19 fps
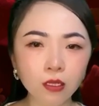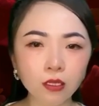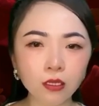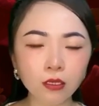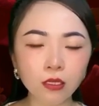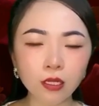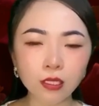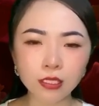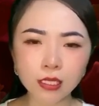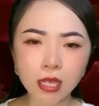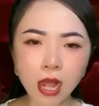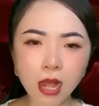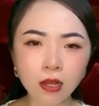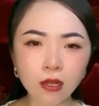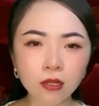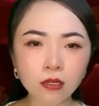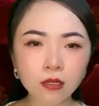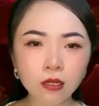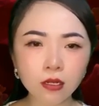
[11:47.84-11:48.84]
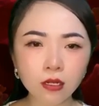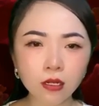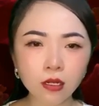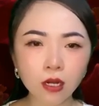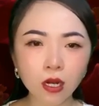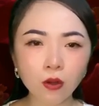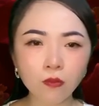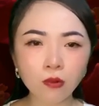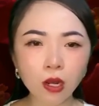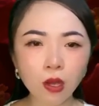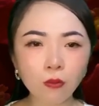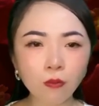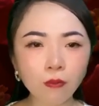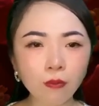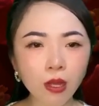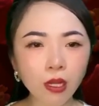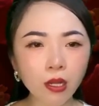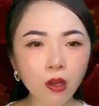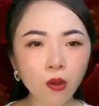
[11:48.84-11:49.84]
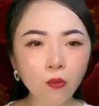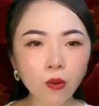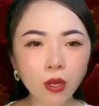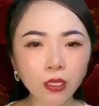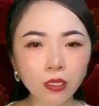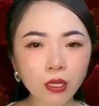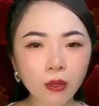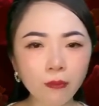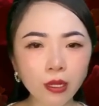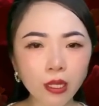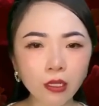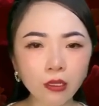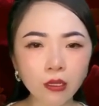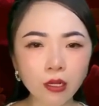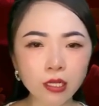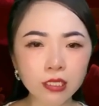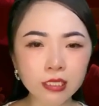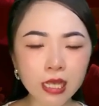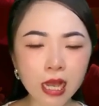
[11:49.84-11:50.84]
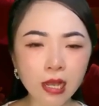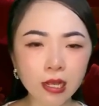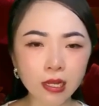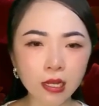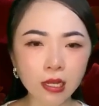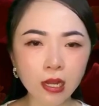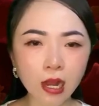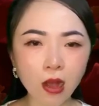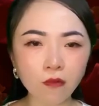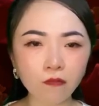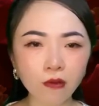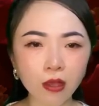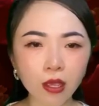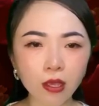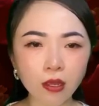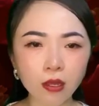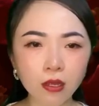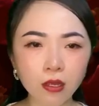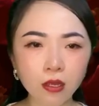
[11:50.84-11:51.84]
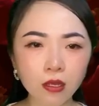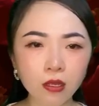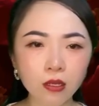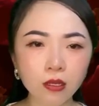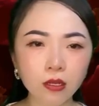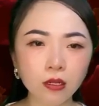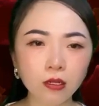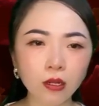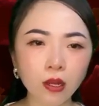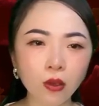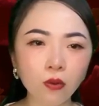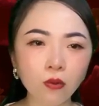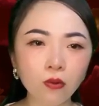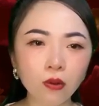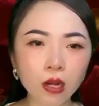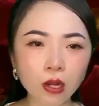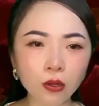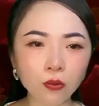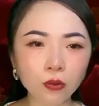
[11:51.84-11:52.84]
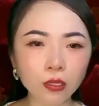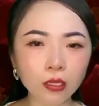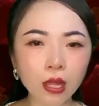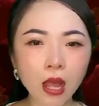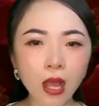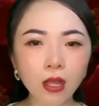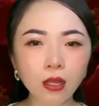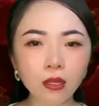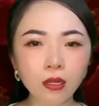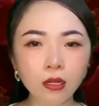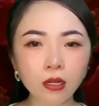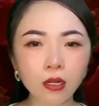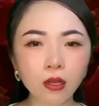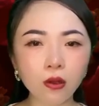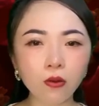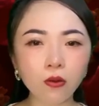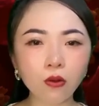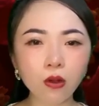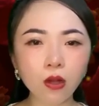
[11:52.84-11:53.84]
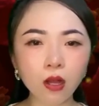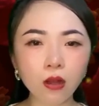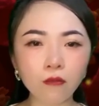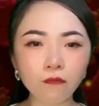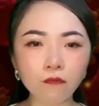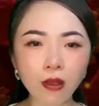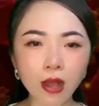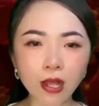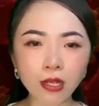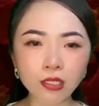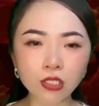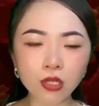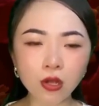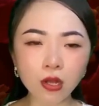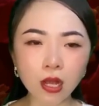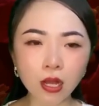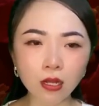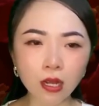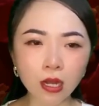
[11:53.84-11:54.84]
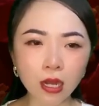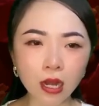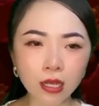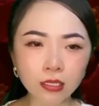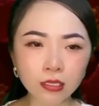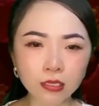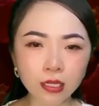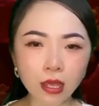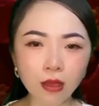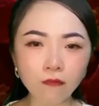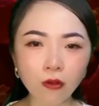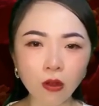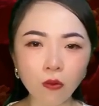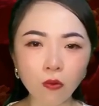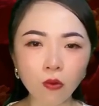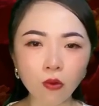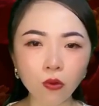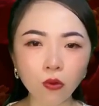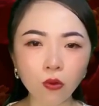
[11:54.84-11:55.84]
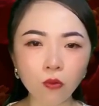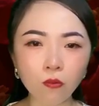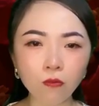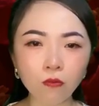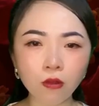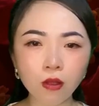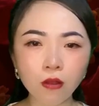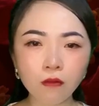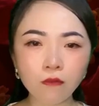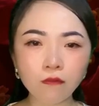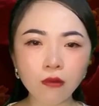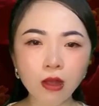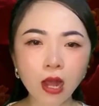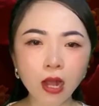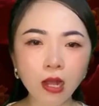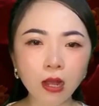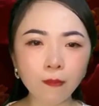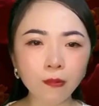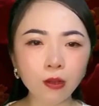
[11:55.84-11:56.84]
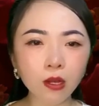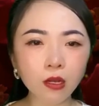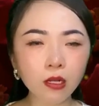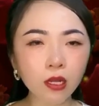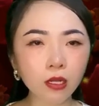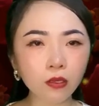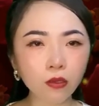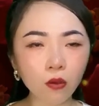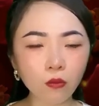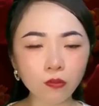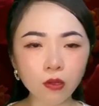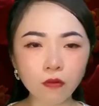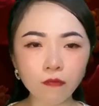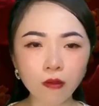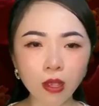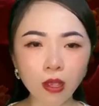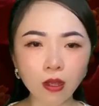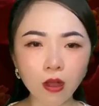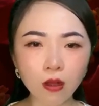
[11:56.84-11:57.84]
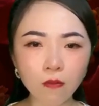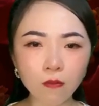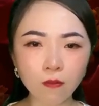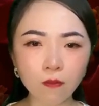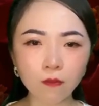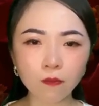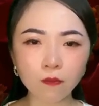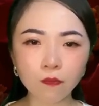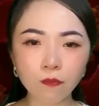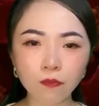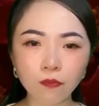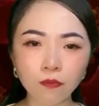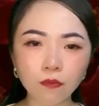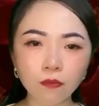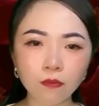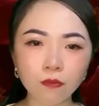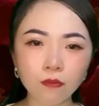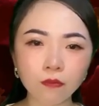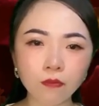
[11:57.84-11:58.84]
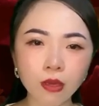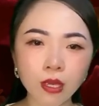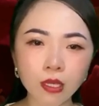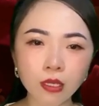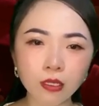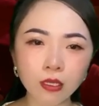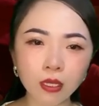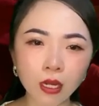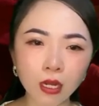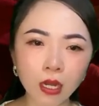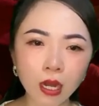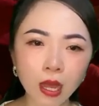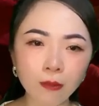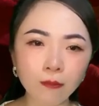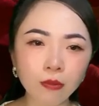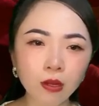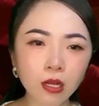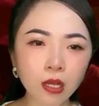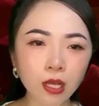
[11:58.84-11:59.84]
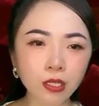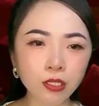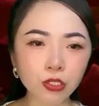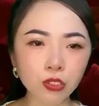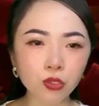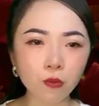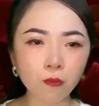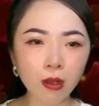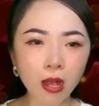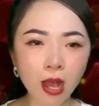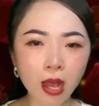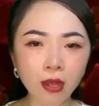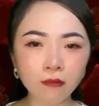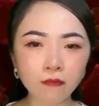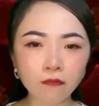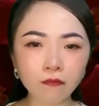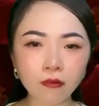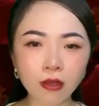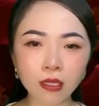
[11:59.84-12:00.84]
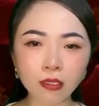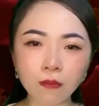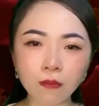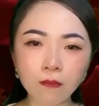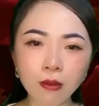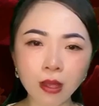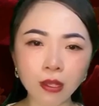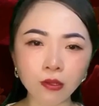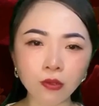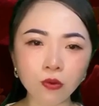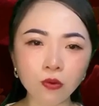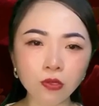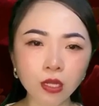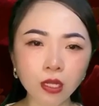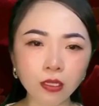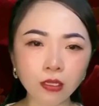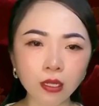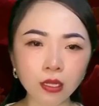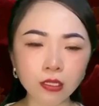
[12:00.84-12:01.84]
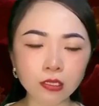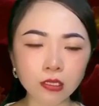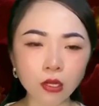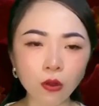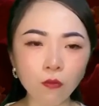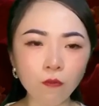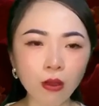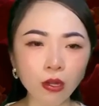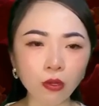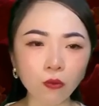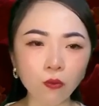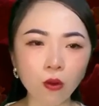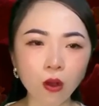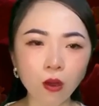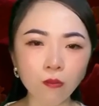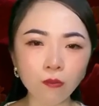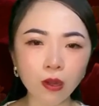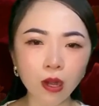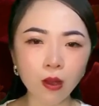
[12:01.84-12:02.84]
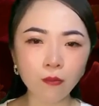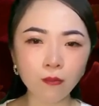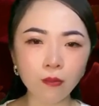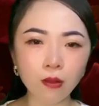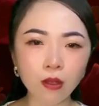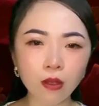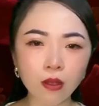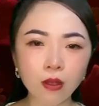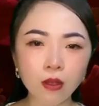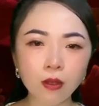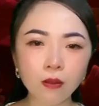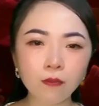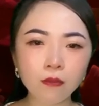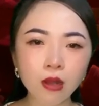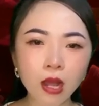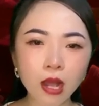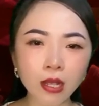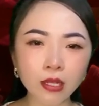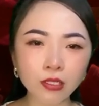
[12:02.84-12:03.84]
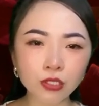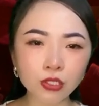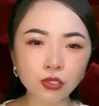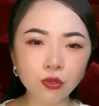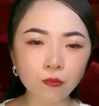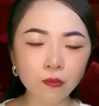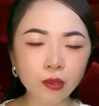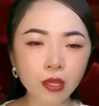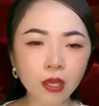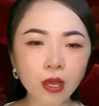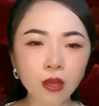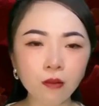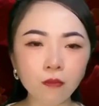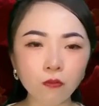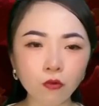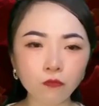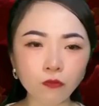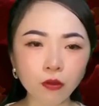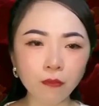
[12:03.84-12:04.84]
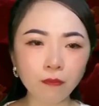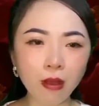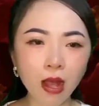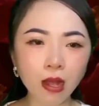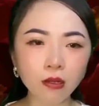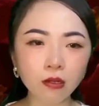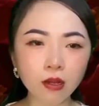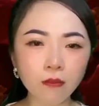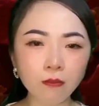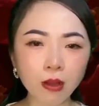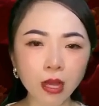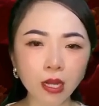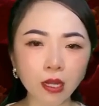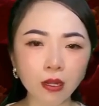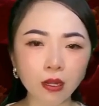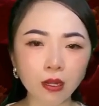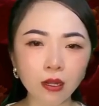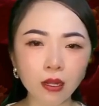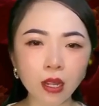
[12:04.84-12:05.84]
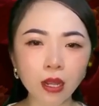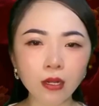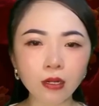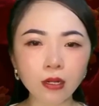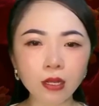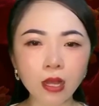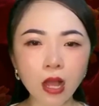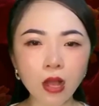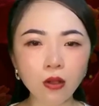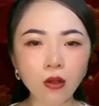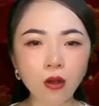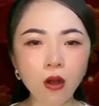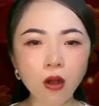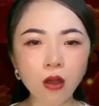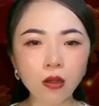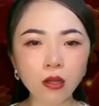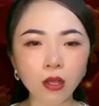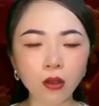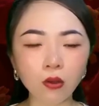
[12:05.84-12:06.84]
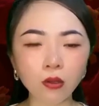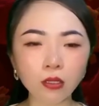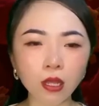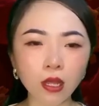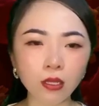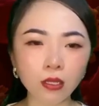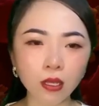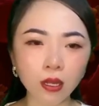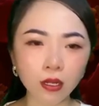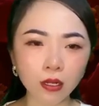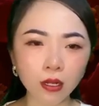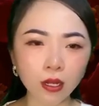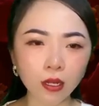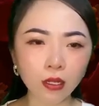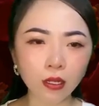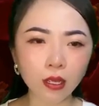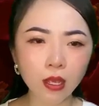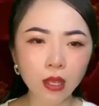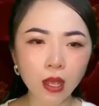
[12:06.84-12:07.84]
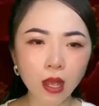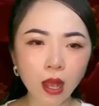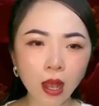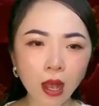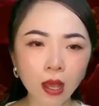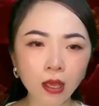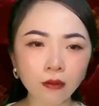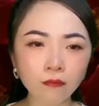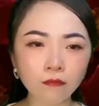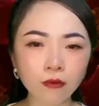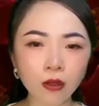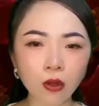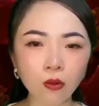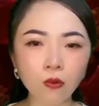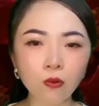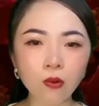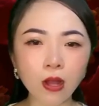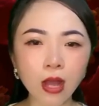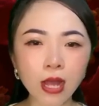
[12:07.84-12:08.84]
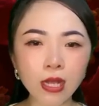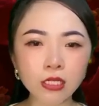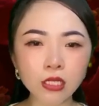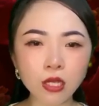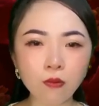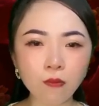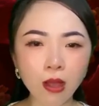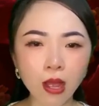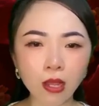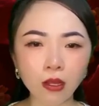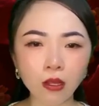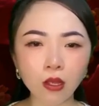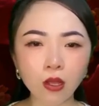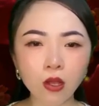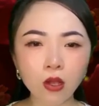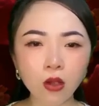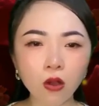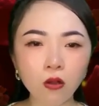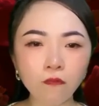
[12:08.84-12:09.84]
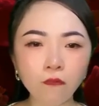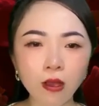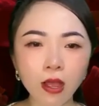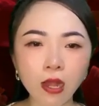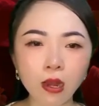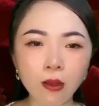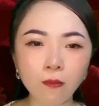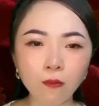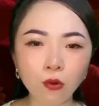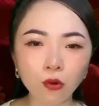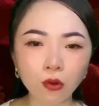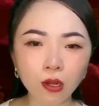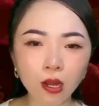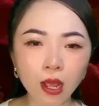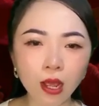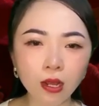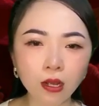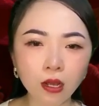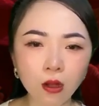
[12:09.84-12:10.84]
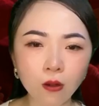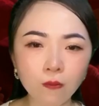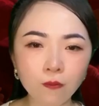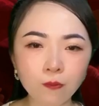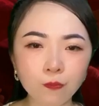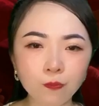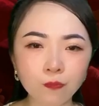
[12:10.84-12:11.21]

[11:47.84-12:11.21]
Thời trang ư, ông Long bắt đầu quan tâm đến thời trang khi nào vậy? Nếu là đối tác, liệu có cần phải cho cả người lái xe vào ngồi cùng và gặp gỡ liên tục như vậy không? Mình nhìn lại bức hình chụp An và ảnh cô nhân tình xấu mặt của ông Long. Bức ảnh chụp nghiêng một phần ba gương mặt nên khá khó để có thể nhận định An và cô gái trong ảnh có phải là một hay không.